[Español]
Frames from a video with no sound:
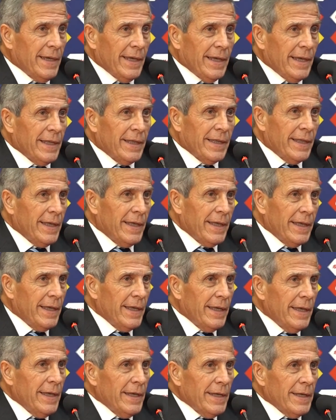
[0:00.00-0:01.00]
Este,
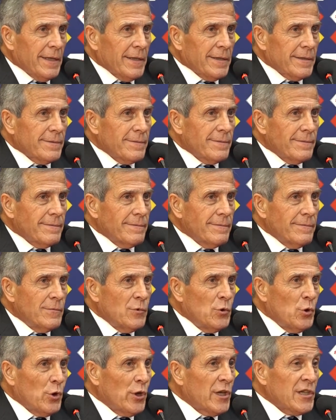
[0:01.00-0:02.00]

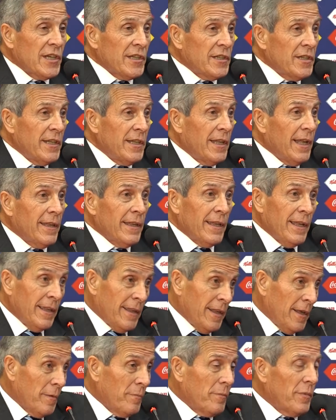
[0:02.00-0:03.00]
no necesitan del
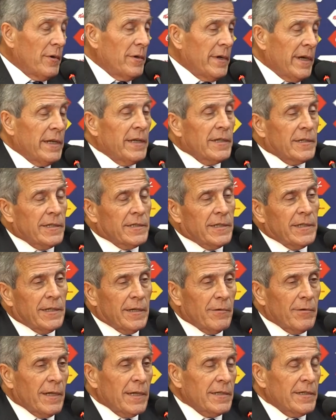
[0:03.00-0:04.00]
tiempo que
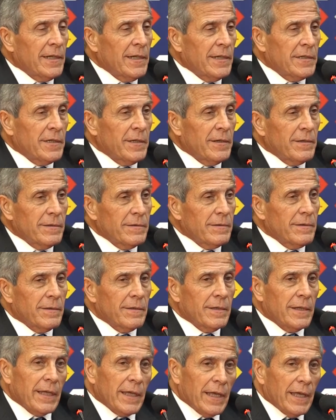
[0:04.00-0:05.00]
necesita una selección
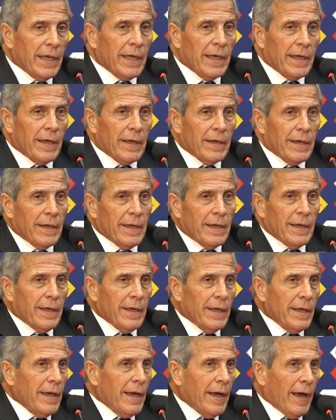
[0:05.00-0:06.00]
donde
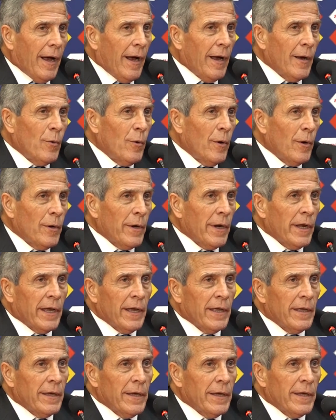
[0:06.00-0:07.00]
hay jugadores
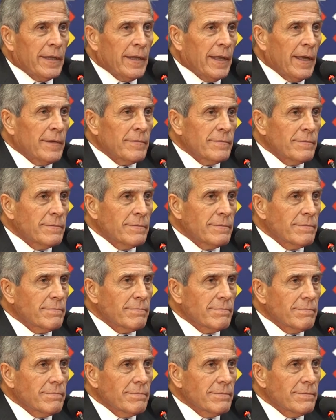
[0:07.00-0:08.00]
que están eh,
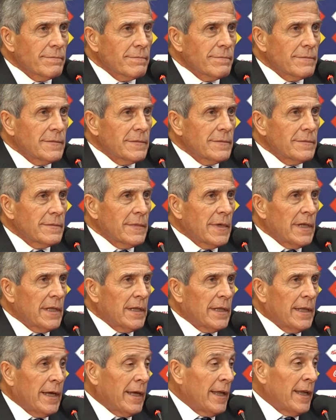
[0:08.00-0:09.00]

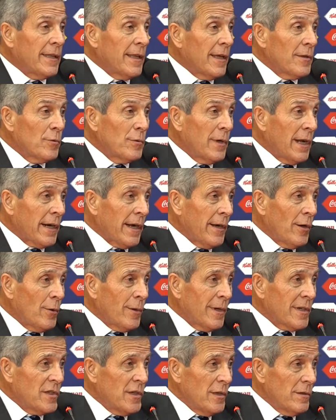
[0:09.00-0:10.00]
decretando una
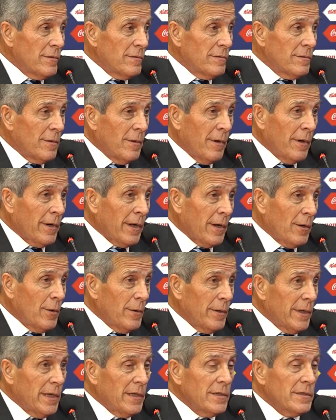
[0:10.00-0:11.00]
renovación, jugadores
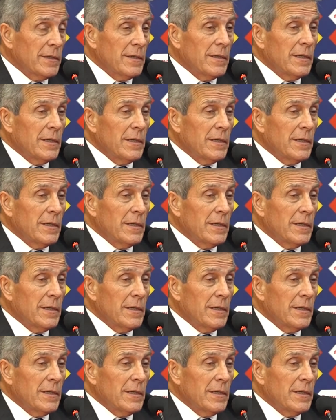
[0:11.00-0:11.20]
jóvenes,